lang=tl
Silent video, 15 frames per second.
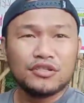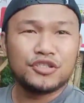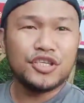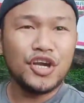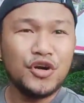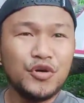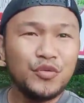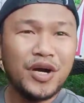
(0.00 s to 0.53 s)

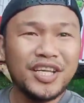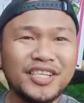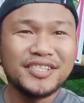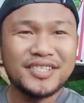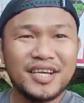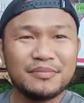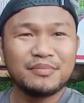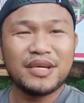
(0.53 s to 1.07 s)
So what
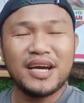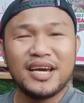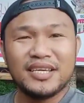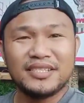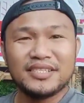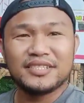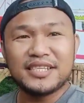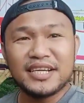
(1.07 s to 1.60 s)
is up
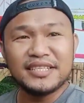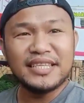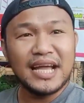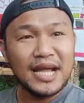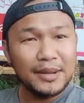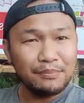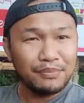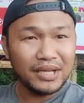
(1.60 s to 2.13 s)
guys? Isang
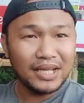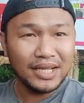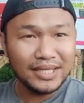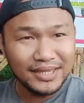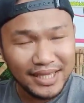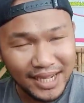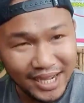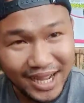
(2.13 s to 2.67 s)

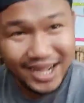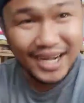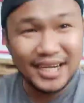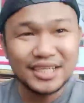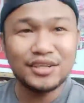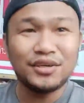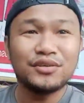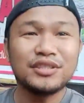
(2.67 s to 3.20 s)
napakagandang
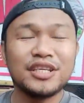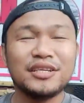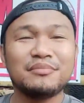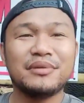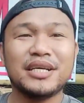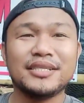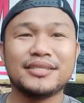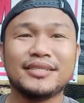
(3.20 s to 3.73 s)
araw na
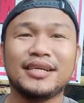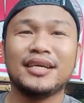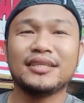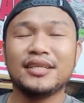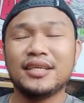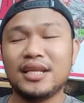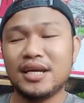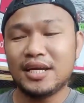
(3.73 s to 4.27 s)
naman sa
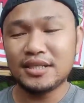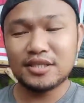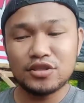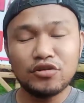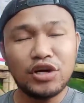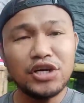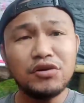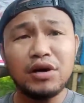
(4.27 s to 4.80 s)
ating lahat.
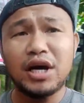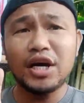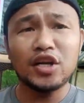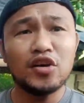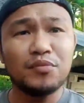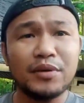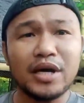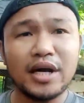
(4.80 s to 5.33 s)
So ngayong
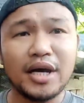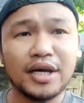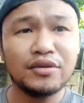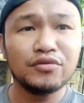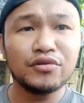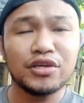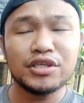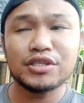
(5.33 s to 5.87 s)
araw mga
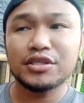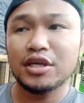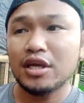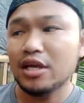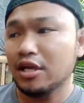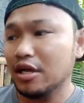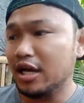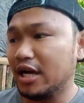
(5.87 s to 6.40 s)
kanukis,
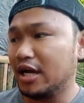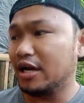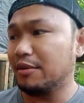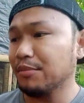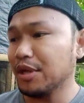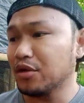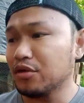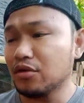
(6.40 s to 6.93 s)

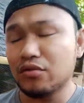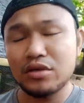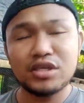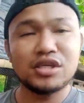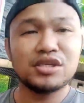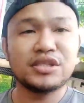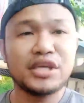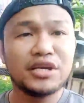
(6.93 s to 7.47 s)
uh, mayroon akong
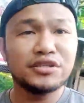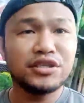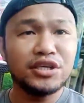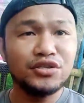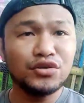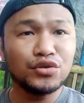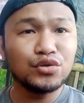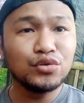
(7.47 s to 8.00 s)
i-share
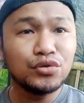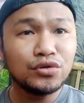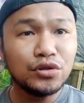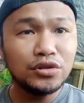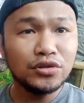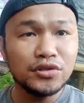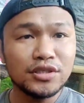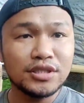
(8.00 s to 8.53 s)
sa inyo
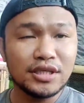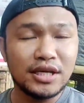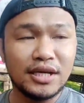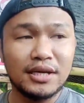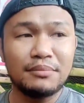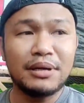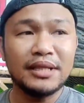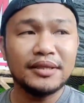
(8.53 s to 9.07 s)
tungkol dun
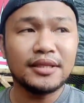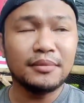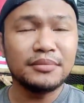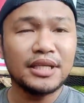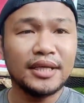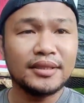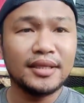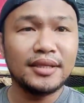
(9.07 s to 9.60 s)
sa
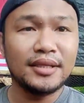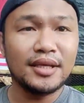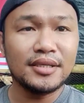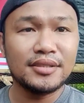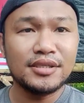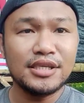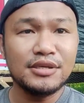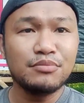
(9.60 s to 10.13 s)
bantam natin
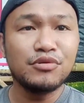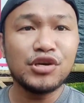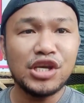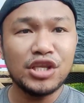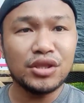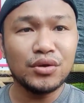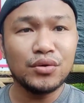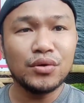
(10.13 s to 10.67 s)
na si
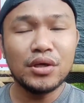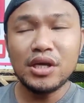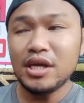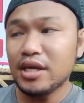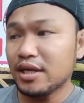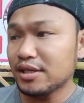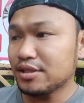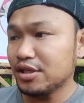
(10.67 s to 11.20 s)
Bugito.
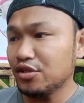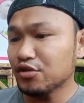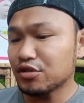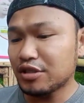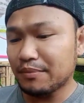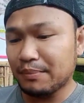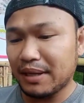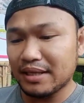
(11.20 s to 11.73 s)
Kasi yung
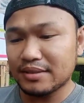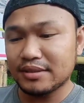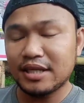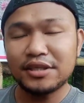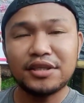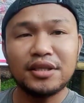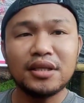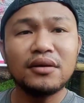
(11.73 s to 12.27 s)
sa past
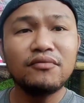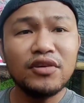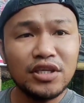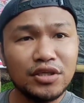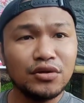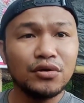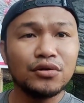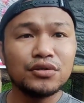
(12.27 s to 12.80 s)
natin na
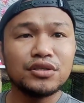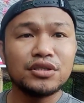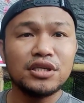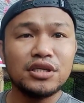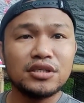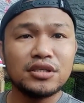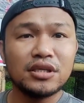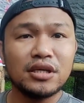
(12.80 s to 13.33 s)
videos
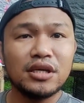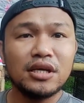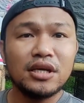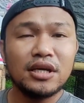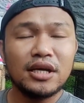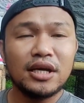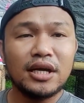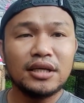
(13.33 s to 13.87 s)
is
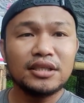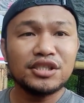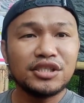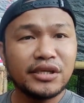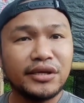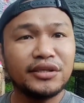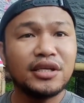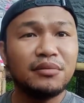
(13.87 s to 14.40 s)
uh,
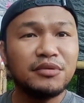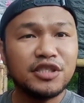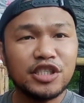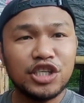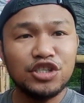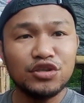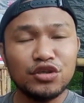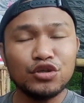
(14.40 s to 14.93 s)
na-share namin
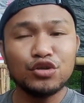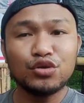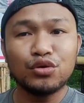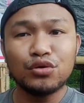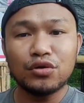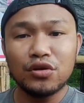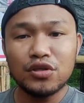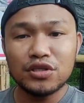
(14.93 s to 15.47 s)
sa inyo yung
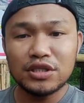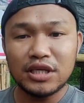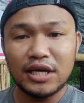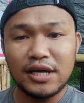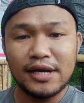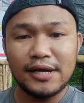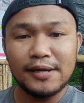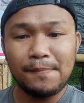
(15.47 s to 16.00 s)
tungkol
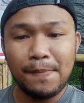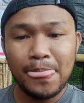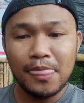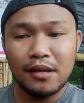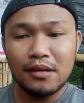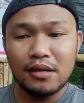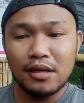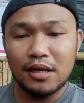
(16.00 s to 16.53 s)
sa
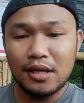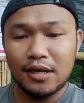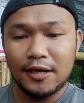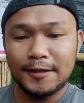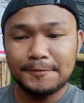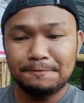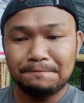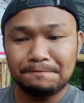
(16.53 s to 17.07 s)

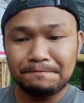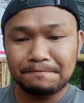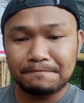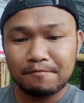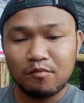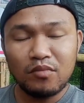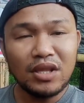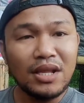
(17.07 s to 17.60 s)
um,
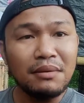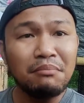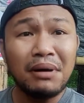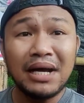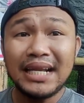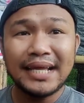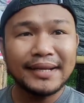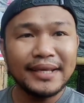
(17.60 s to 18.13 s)

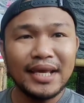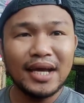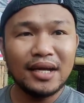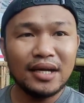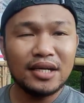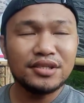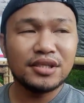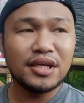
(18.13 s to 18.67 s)
malaria.
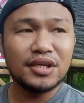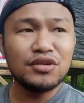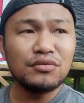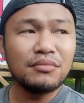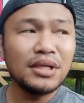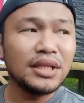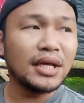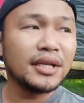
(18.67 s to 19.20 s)
At saka
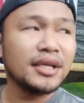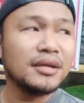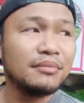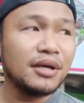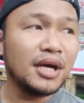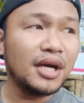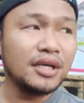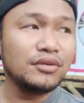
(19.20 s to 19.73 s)
yung malaria
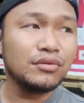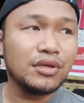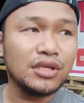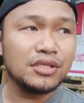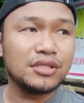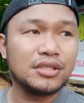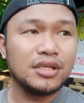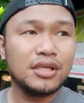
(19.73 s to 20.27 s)
mga
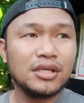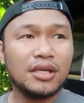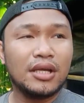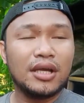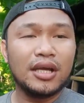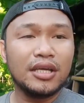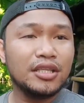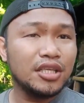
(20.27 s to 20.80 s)
kanukis,
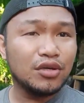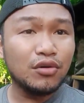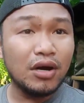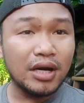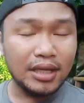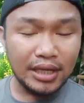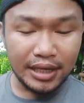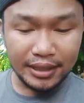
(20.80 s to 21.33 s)
uh, hindi
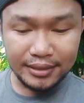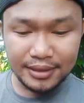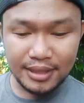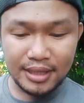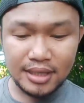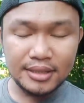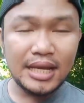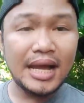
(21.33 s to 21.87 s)
ko akalain
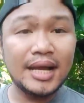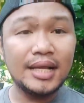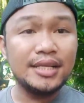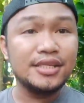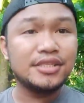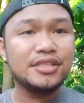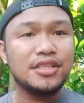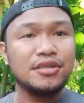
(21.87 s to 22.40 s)
na
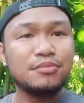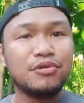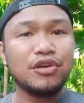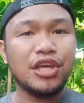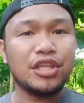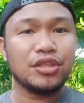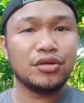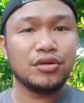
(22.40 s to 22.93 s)
gagaling si
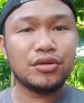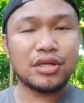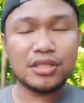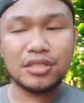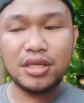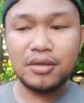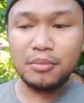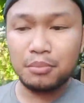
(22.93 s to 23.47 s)
Bugito
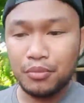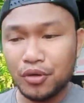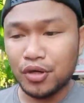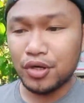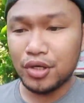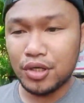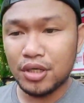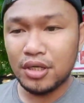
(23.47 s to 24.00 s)
kasi
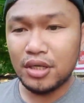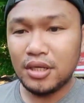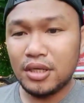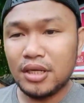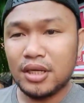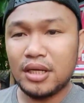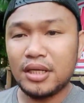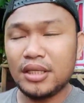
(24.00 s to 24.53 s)
for
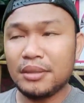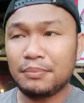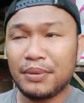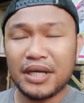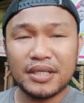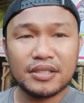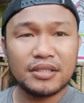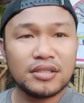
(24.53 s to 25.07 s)
uh, the
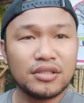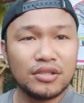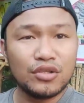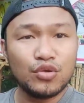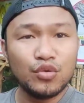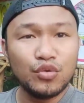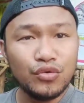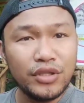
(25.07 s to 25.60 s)
past
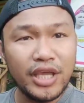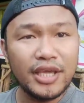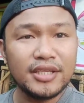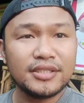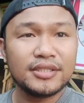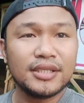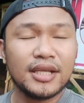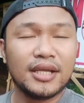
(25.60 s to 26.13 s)
2
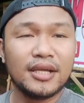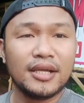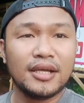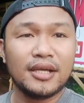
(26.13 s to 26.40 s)
days na